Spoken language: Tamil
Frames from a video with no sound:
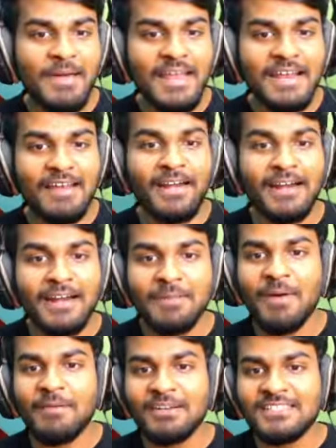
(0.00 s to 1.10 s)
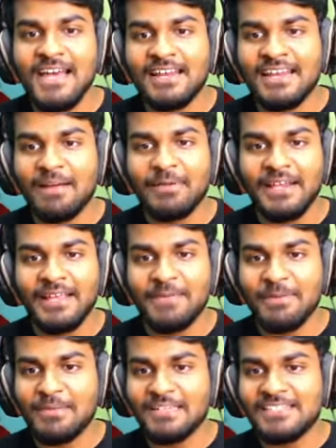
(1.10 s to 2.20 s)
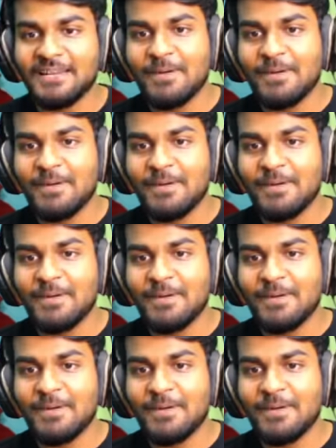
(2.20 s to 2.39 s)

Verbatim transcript: பைக்ல வேற என்ன பவர்ஸ்லாம் இருக்கு அப்படிங்கறத இப்போ நம்ம செக்